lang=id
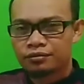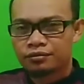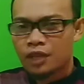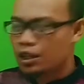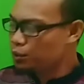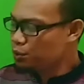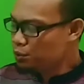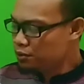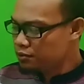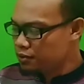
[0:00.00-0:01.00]
Dan
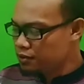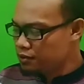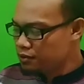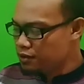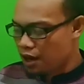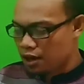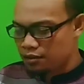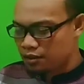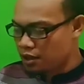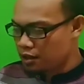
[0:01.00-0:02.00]
itu sangat
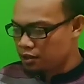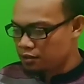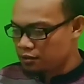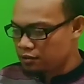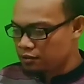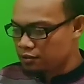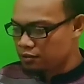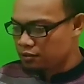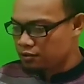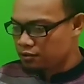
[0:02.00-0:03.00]
tidak
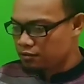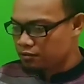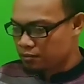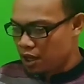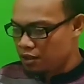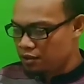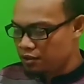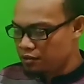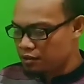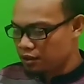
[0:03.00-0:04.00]
baik di
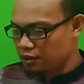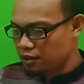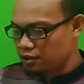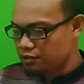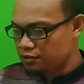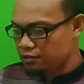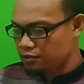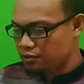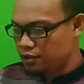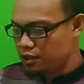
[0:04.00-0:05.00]
sisi Allah.
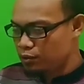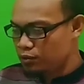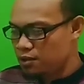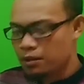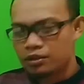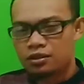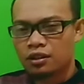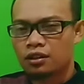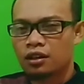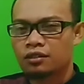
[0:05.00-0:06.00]
Itu dibenci
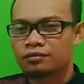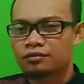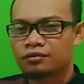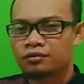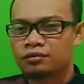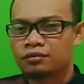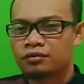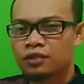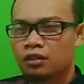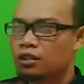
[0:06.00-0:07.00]
Allah.
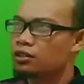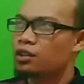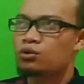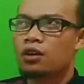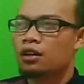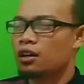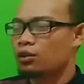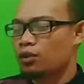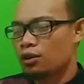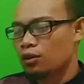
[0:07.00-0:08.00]
Allah tidak suka dengan
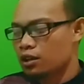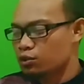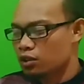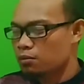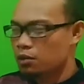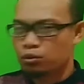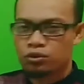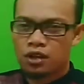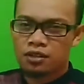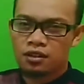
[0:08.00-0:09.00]
orang-orang yang suka
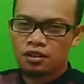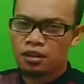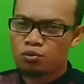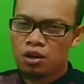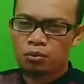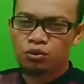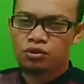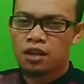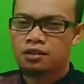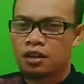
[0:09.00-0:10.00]
berputus asa, yang mudah putus
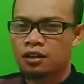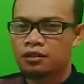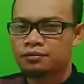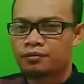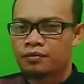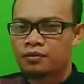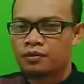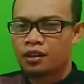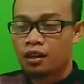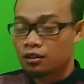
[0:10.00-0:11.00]
asa.
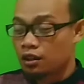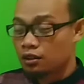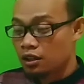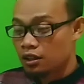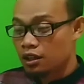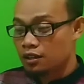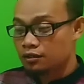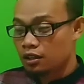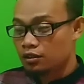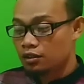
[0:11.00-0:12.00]
Kata Allah, la
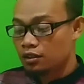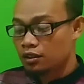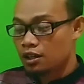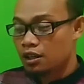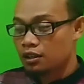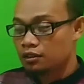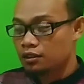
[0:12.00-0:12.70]
tak la